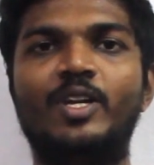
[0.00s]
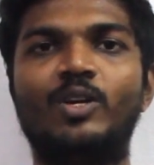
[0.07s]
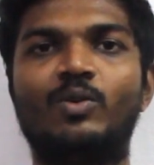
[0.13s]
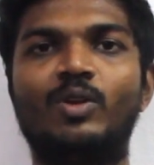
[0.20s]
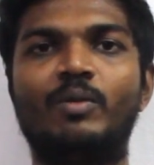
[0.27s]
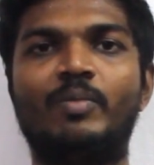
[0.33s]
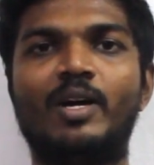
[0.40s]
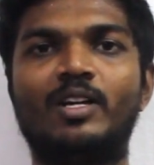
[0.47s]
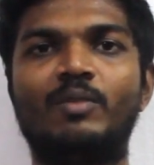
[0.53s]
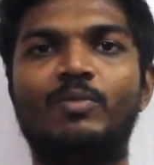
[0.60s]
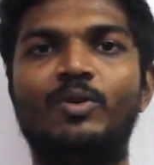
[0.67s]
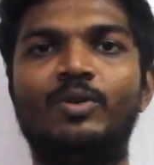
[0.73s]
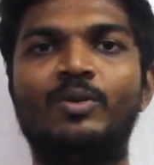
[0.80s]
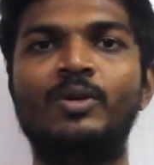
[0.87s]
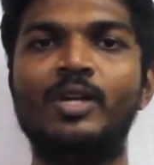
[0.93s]
வீடியோக்குள்ளே பார்க்க
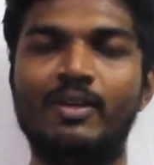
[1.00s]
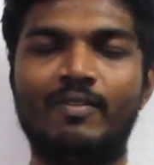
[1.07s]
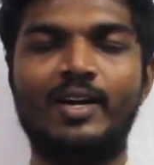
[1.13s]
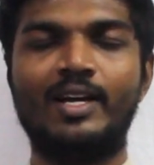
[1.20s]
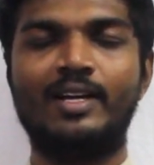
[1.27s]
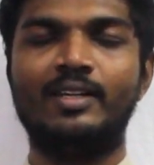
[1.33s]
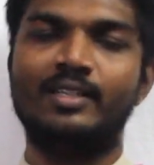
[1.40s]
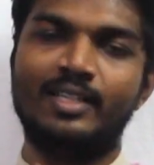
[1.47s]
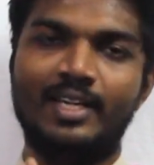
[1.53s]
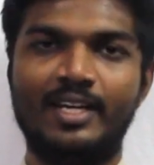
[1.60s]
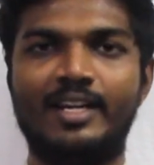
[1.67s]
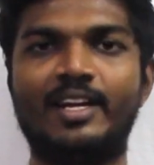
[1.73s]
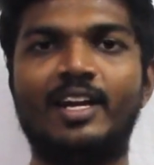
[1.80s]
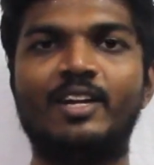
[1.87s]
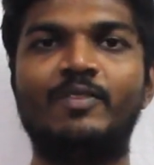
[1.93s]
போகிறோம் வாங்க
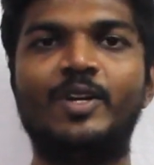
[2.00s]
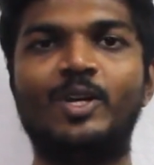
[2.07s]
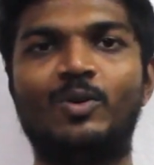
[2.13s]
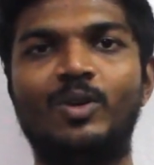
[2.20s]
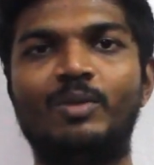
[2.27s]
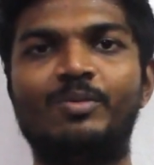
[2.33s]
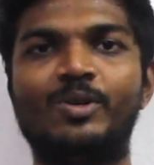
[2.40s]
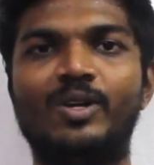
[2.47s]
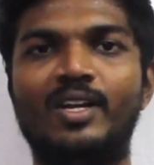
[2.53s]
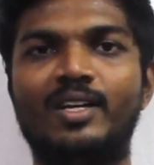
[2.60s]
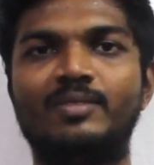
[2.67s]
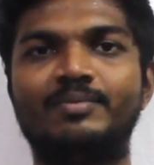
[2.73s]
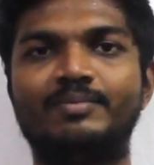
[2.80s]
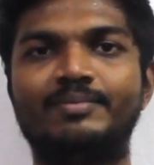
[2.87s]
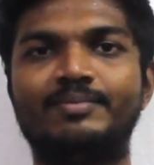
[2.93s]
இன்றைக்கான வீடியோக்குள்ளே போகலாம்